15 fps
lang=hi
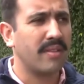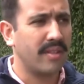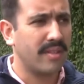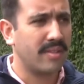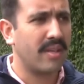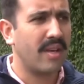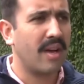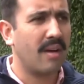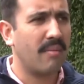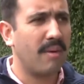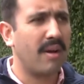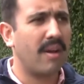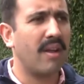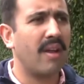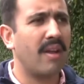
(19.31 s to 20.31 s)
जिससे
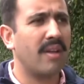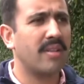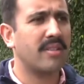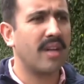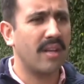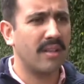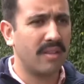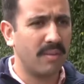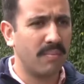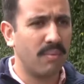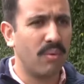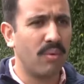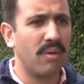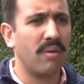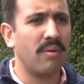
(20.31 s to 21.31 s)
हमारे
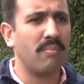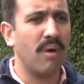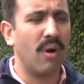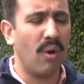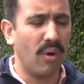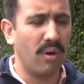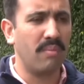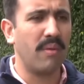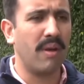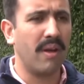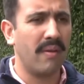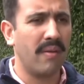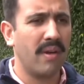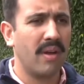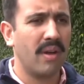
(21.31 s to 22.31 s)
शांतिपूर्ण माहौल में